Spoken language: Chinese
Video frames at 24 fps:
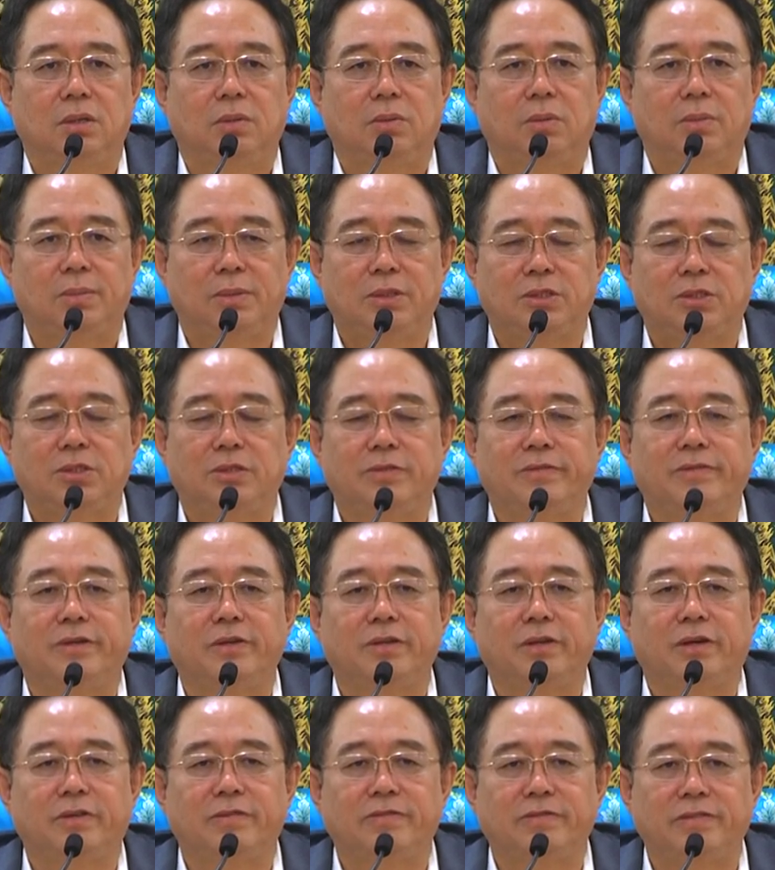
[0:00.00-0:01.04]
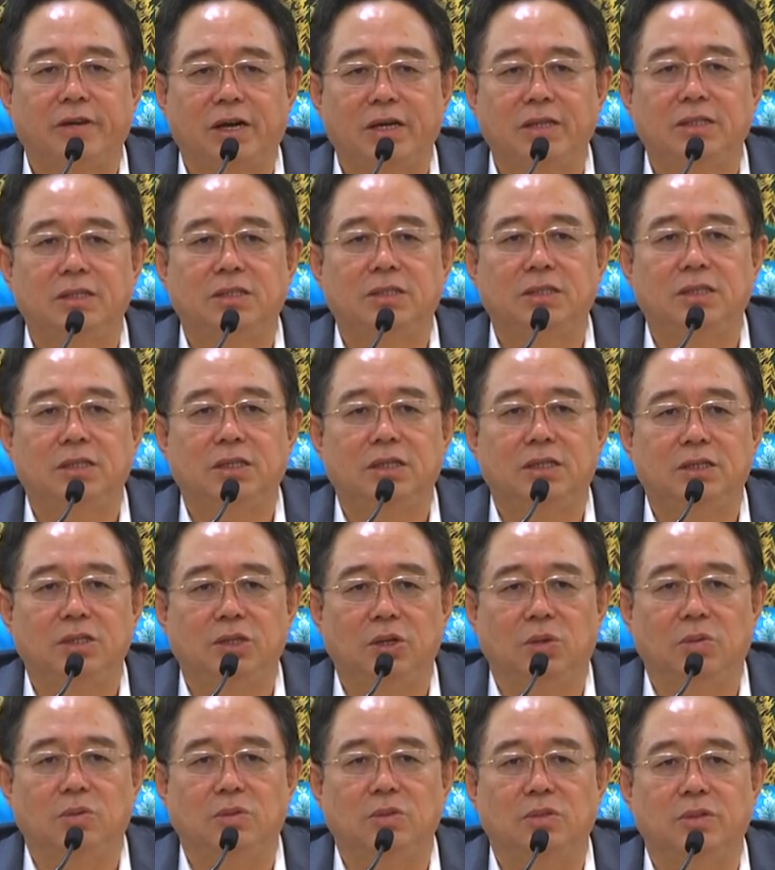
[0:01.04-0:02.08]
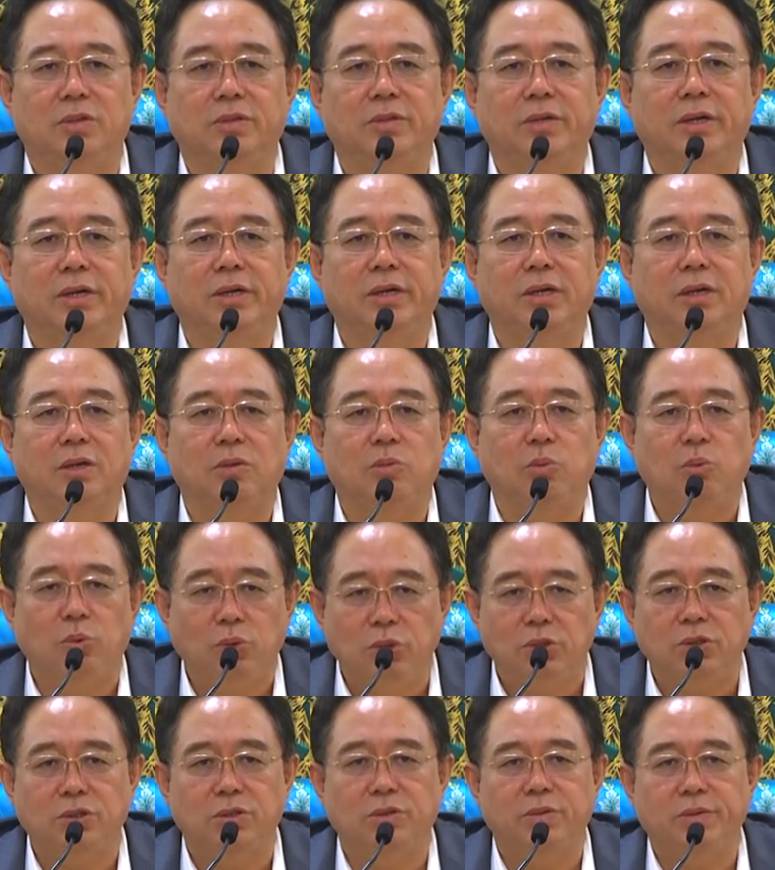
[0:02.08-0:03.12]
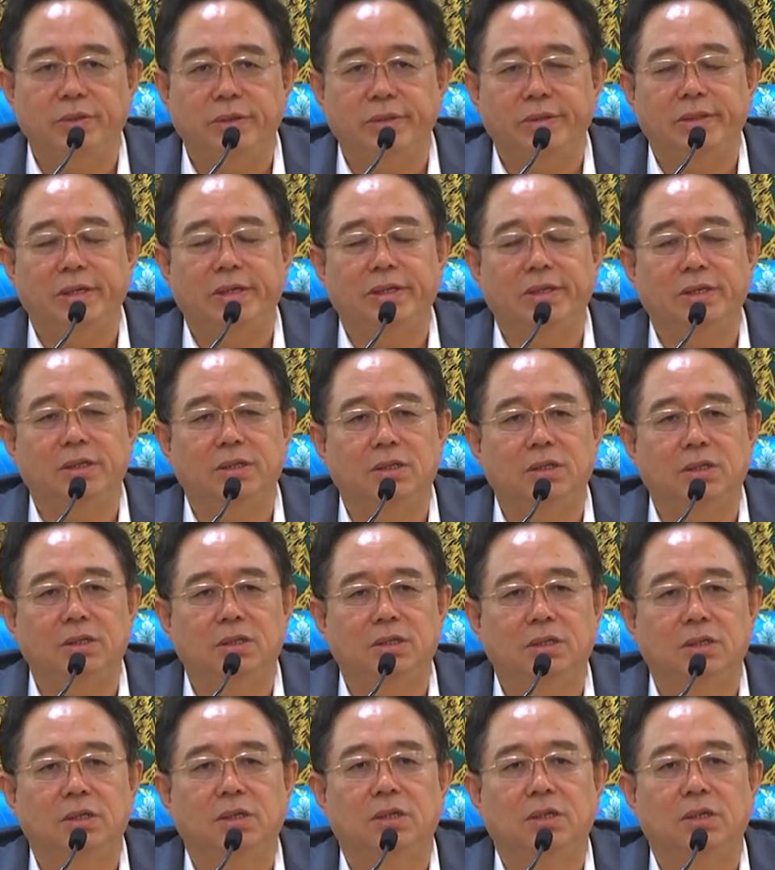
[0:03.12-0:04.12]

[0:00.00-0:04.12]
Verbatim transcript: 我们是否要放弃有神论和无神论的一个